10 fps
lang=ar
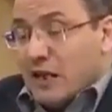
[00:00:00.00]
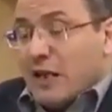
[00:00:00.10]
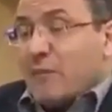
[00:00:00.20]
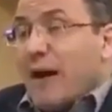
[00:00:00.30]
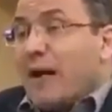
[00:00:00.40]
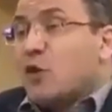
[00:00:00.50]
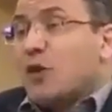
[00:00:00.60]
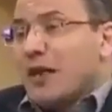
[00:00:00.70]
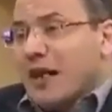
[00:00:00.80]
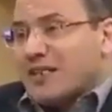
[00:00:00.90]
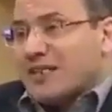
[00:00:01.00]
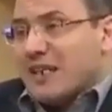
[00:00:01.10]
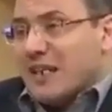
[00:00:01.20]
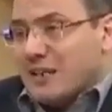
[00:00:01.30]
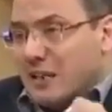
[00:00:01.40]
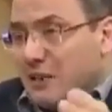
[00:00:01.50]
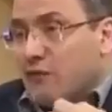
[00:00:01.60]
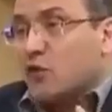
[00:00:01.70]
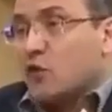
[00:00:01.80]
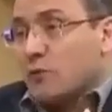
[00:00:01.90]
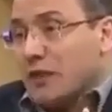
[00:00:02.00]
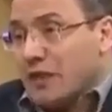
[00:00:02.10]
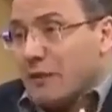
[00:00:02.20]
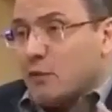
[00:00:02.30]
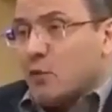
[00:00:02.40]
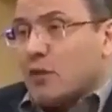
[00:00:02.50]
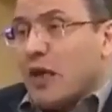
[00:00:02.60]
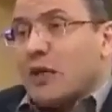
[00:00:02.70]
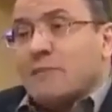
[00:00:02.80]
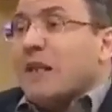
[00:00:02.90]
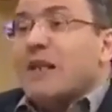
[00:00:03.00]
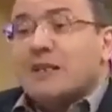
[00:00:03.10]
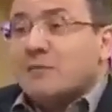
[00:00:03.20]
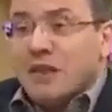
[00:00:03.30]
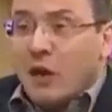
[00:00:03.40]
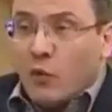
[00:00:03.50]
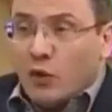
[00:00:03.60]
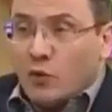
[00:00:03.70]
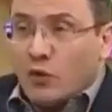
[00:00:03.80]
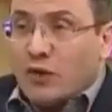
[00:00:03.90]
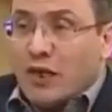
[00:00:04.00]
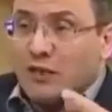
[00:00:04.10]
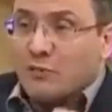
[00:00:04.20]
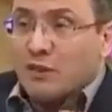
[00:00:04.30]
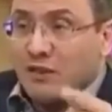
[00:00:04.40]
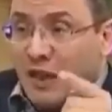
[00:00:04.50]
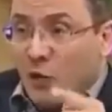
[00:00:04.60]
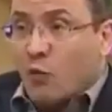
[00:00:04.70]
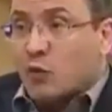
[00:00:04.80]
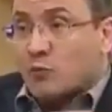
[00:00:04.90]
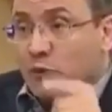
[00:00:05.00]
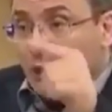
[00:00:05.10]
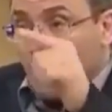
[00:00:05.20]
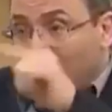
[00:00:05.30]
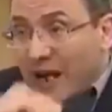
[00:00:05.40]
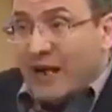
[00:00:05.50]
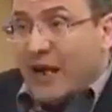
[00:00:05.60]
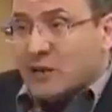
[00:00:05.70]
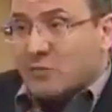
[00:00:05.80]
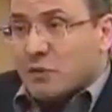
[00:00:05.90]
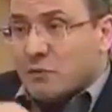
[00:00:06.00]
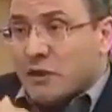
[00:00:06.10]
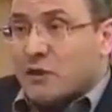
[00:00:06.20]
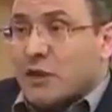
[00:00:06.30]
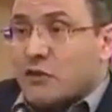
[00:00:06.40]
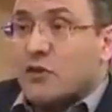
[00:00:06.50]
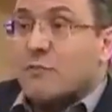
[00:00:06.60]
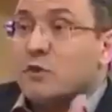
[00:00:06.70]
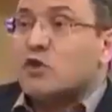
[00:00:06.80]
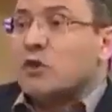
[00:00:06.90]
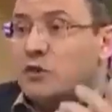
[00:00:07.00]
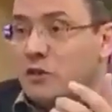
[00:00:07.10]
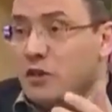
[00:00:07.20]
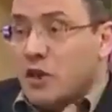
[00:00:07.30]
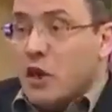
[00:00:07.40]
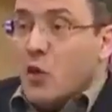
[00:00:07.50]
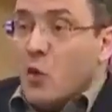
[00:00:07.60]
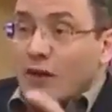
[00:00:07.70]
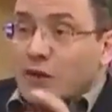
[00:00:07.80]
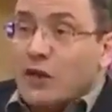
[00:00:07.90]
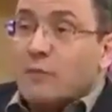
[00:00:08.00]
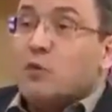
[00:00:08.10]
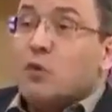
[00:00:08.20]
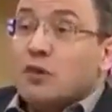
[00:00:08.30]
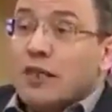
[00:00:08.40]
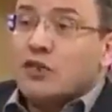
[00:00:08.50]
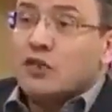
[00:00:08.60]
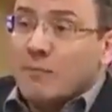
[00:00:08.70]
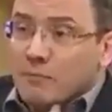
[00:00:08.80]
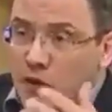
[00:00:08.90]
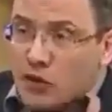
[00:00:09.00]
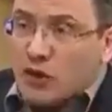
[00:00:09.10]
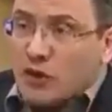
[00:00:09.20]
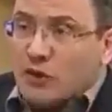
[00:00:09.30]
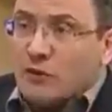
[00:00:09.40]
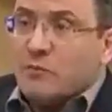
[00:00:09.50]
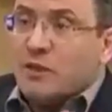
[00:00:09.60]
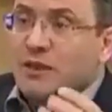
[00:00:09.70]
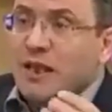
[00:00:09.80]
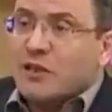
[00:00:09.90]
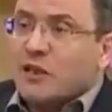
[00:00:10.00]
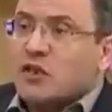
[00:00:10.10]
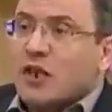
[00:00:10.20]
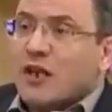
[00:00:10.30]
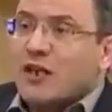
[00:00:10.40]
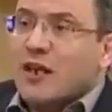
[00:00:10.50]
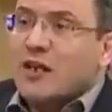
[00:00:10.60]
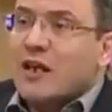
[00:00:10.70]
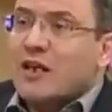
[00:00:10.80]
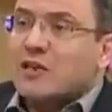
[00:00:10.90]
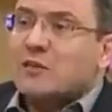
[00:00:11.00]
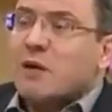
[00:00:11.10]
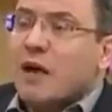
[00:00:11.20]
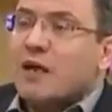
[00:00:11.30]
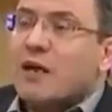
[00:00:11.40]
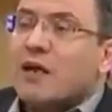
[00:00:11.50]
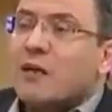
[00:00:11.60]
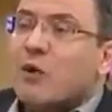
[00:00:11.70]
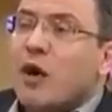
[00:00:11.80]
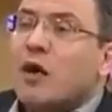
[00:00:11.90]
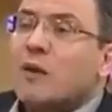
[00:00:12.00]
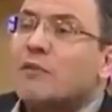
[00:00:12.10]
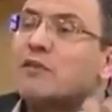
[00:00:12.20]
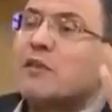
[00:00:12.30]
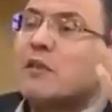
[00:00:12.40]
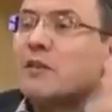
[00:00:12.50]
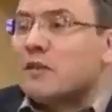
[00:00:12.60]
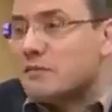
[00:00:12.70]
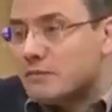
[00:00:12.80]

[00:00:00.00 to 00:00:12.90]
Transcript: طيب هيدول الخزانات اللي فضيوا من الكبد والطحال الحال منين لازم يتعوضوا؟ لازم يتعوضوا من النخاع العظمي بانتاج دم جديد. وقت اللي بينتج دم جديد بينتج خلايا اسمها خلايا محاربه السرطان.